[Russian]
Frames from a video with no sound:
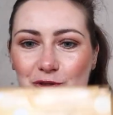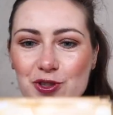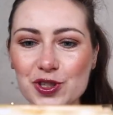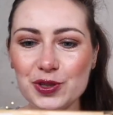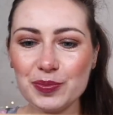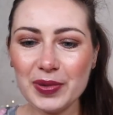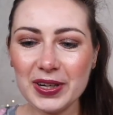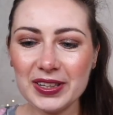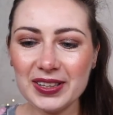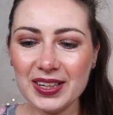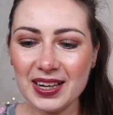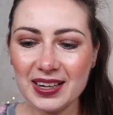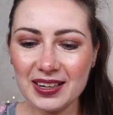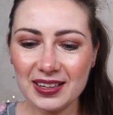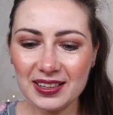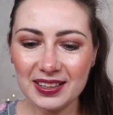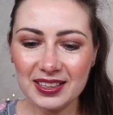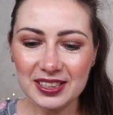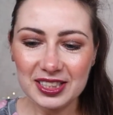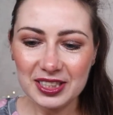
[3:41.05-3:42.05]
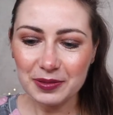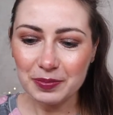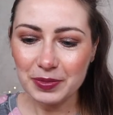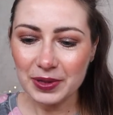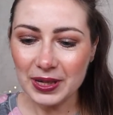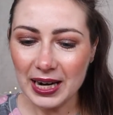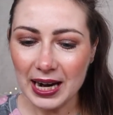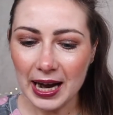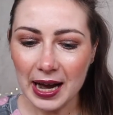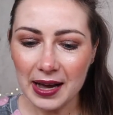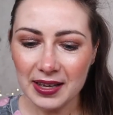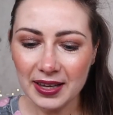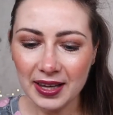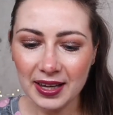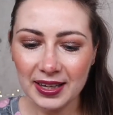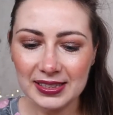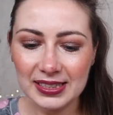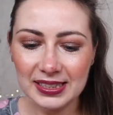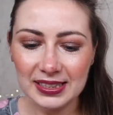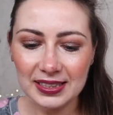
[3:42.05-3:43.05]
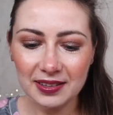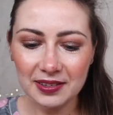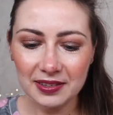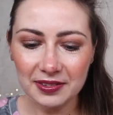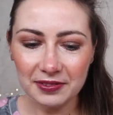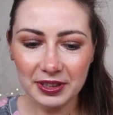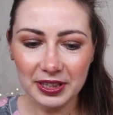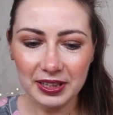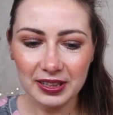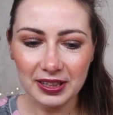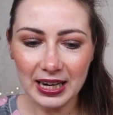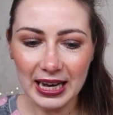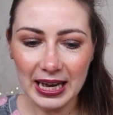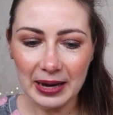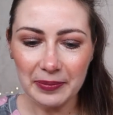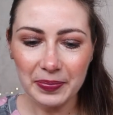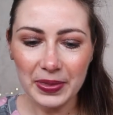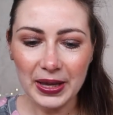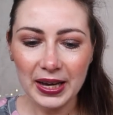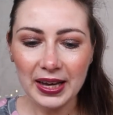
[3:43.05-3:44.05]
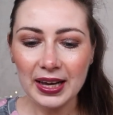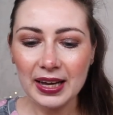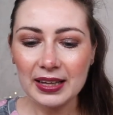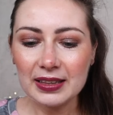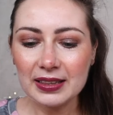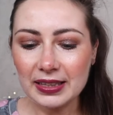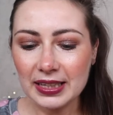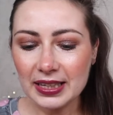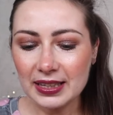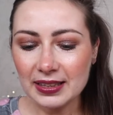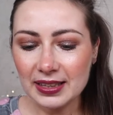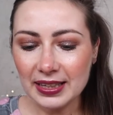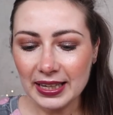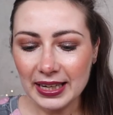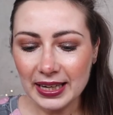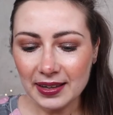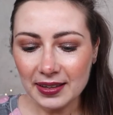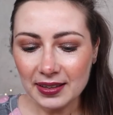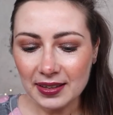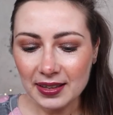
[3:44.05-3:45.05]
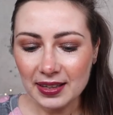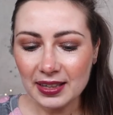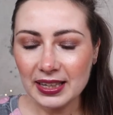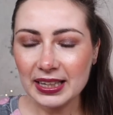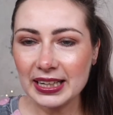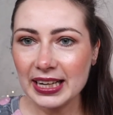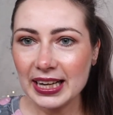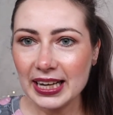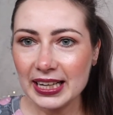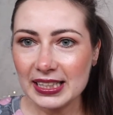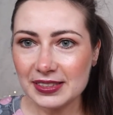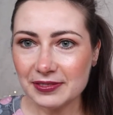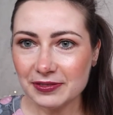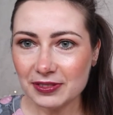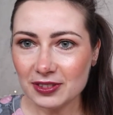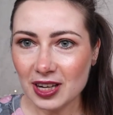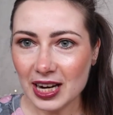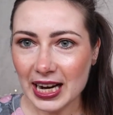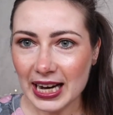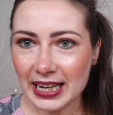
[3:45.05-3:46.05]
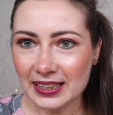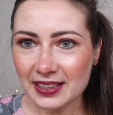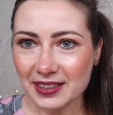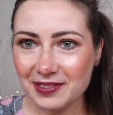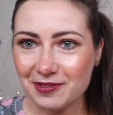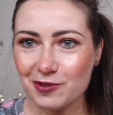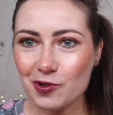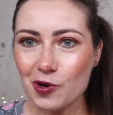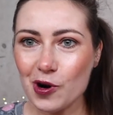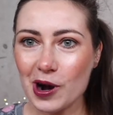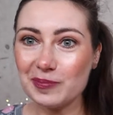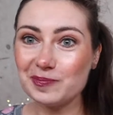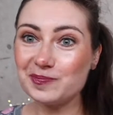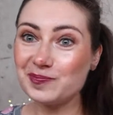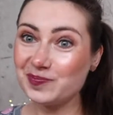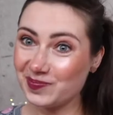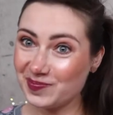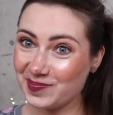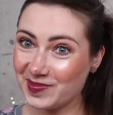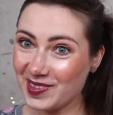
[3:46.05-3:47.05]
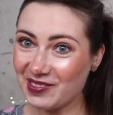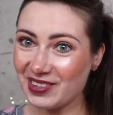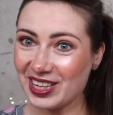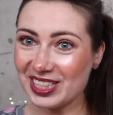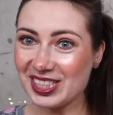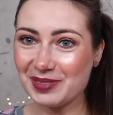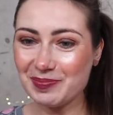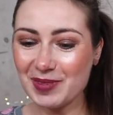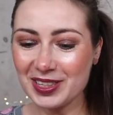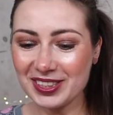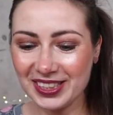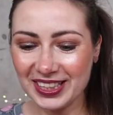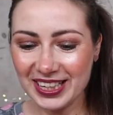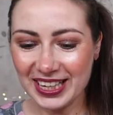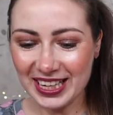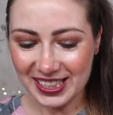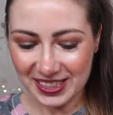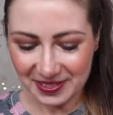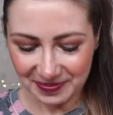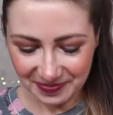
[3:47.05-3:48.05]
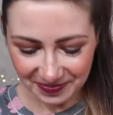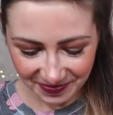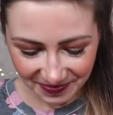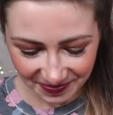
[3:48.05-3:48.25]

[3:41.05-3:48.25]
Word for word: Лучший подарок для тебя. Сделано в Китае. 3D Creative Light. Во, давайте смотреть.